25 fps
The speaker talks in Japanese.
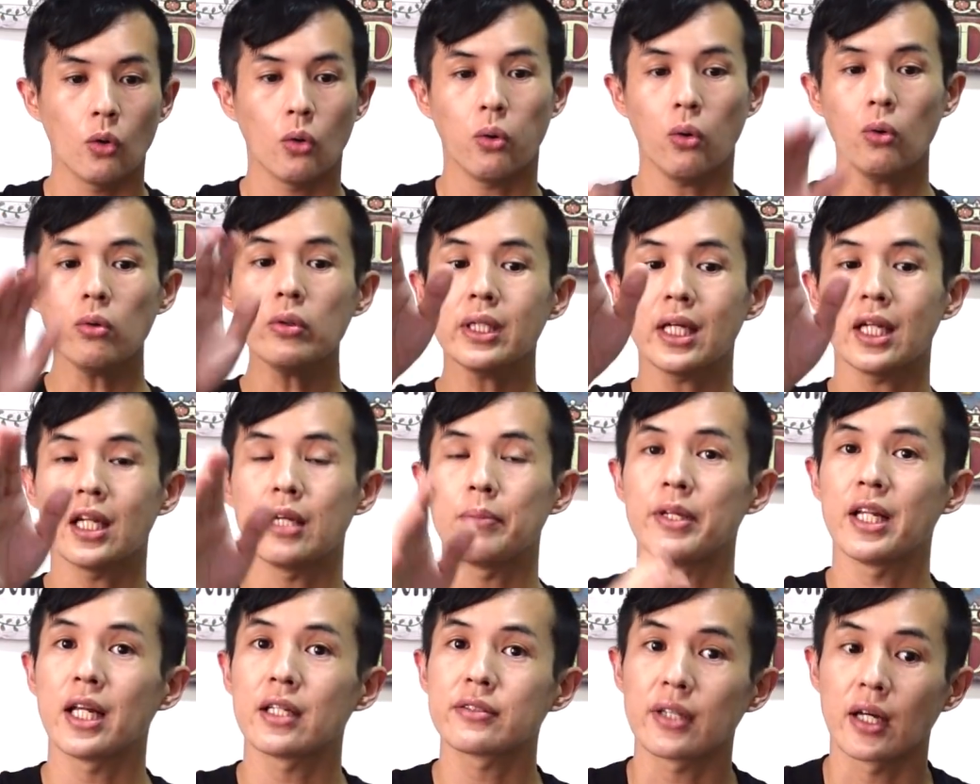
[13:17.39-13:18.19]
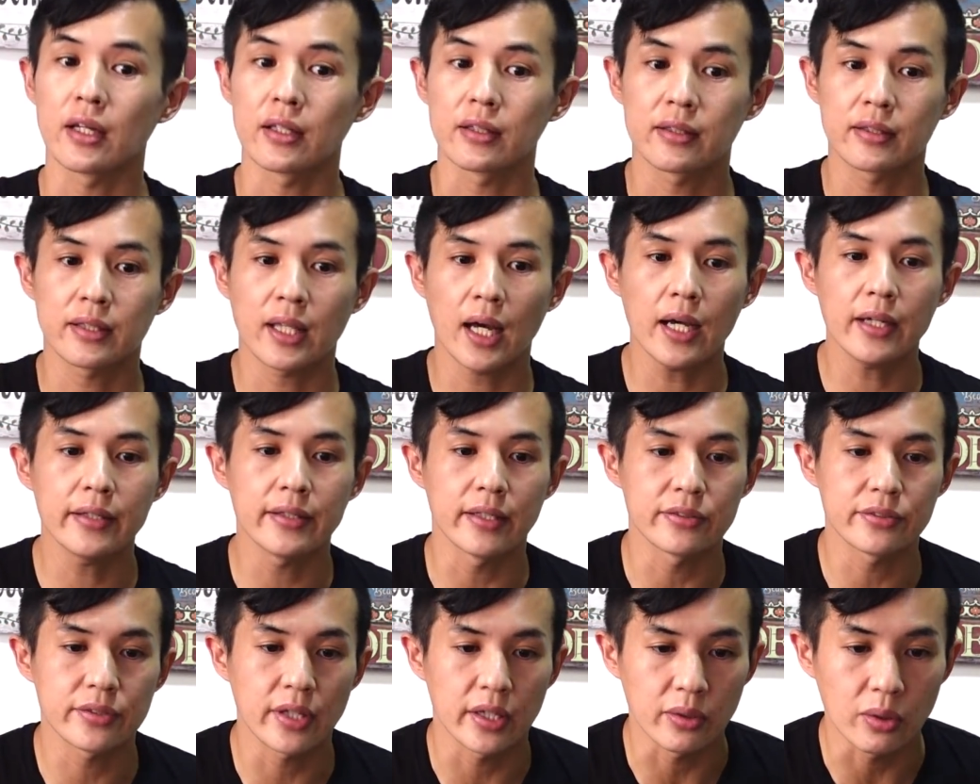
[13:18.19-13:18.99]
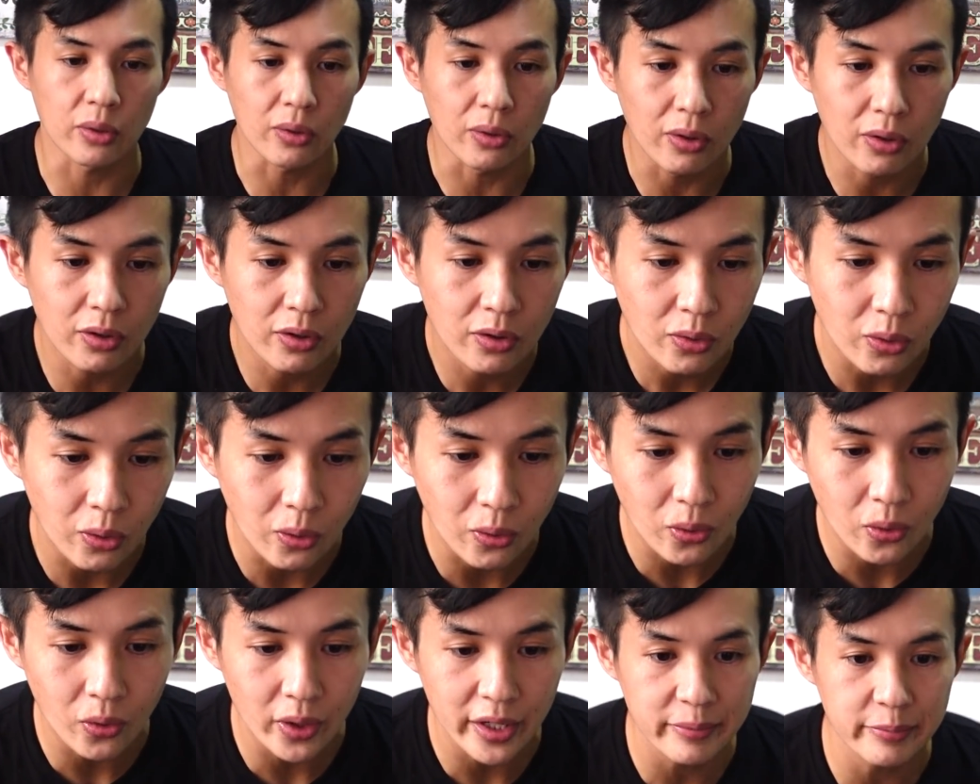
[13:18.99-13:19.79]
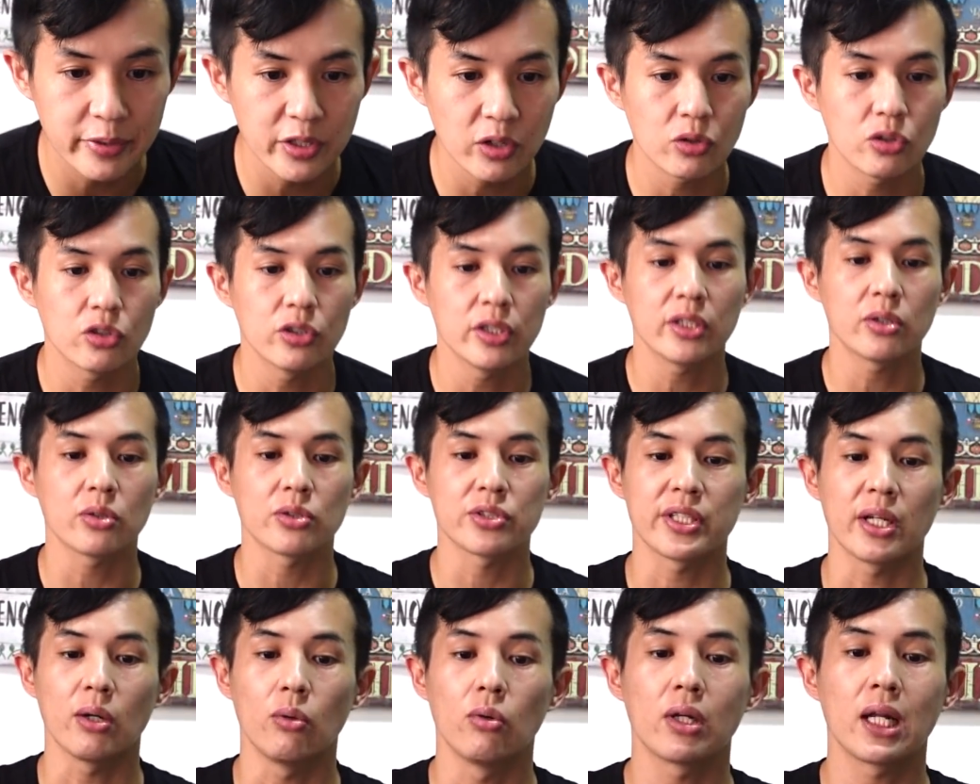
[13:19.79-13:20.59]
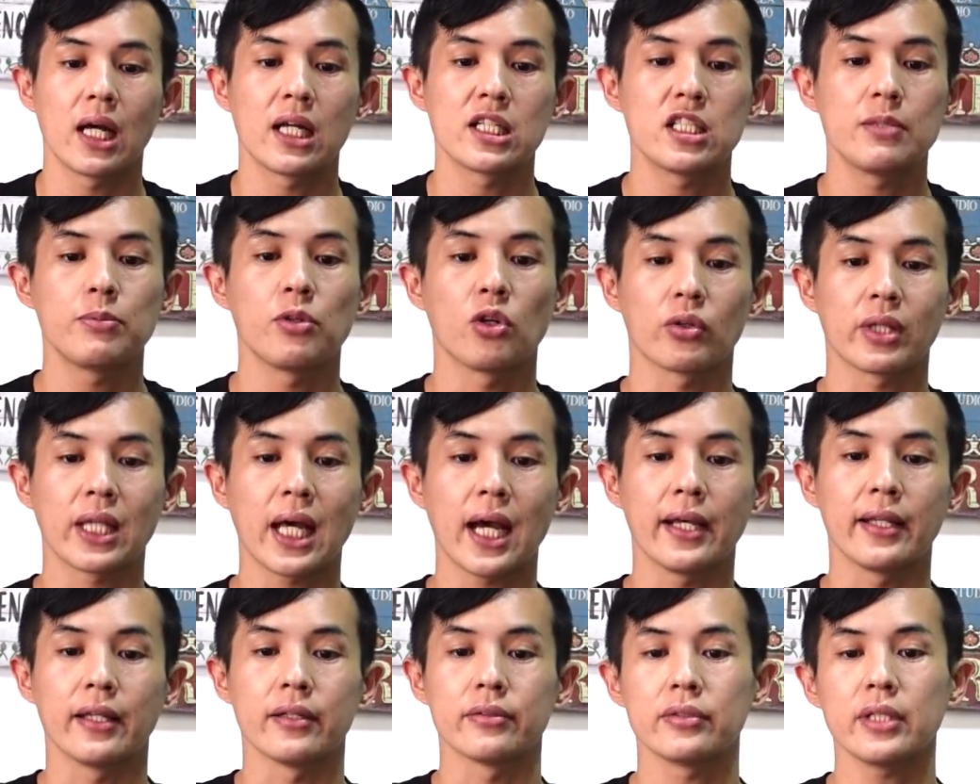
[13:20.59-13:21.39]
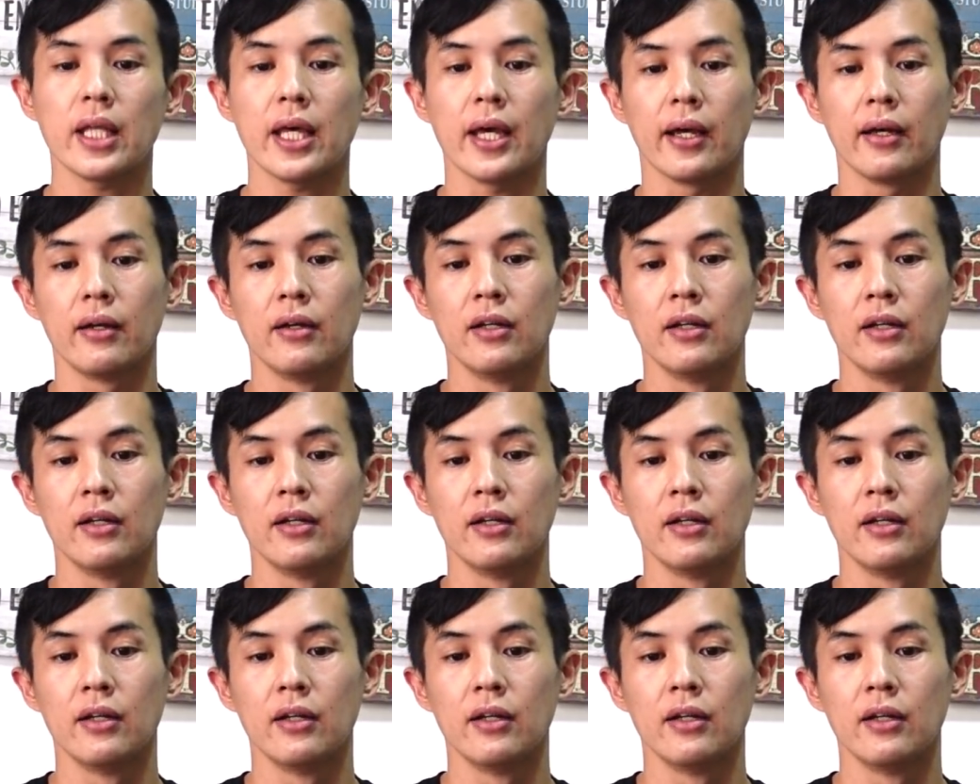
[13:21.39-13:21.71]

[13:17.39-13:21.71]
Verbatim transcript: ほんでね、皆さん、タイですけど、微笑みの国としておなじみのタイですね。